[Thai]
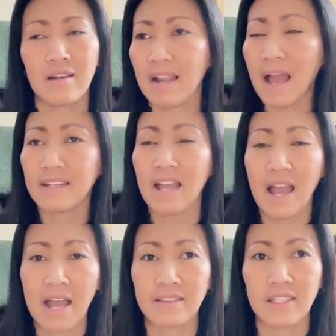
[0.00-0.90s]
ร้านอา
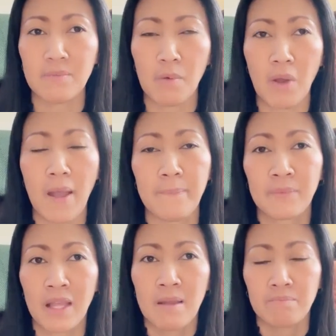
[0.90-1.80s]
หารที่แบบว่า
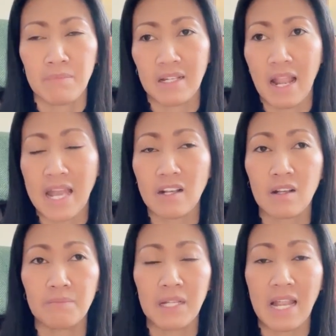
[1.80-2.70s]
เป็นร้าน
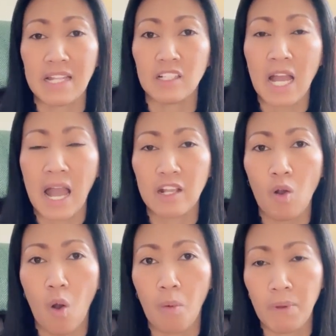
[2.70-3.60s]
เป็นร้านขาย
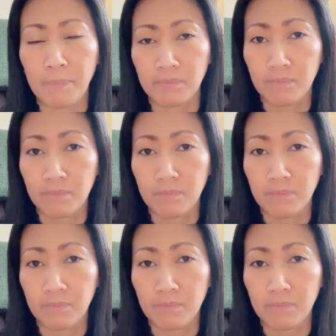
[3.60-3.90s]
ของแบบ